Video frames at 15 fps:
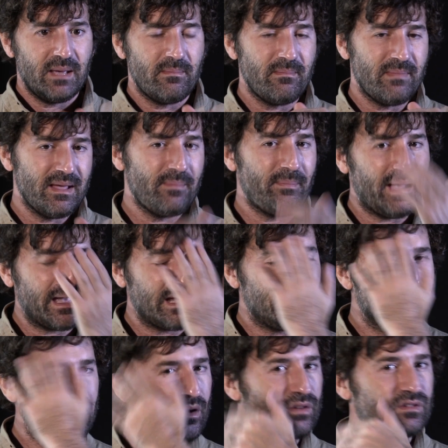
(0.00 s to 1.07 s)
Mais par
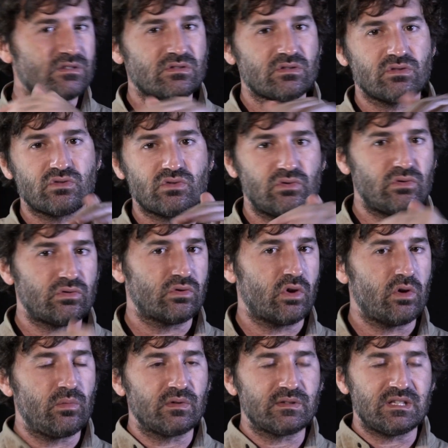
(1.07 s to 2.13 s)
élégance, je ne
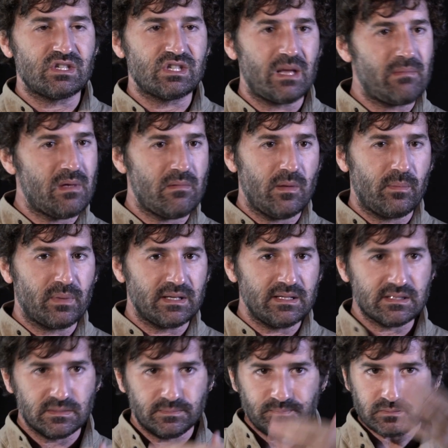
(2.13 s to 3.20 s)
commençais jamais mes
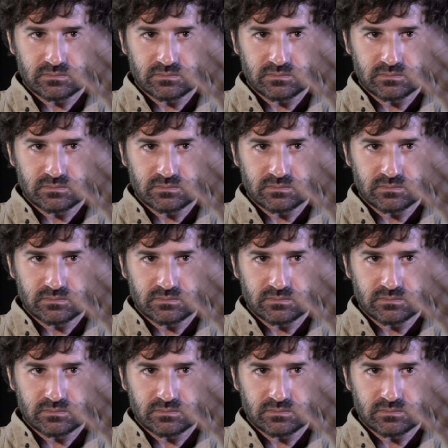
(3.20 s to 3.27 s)
prises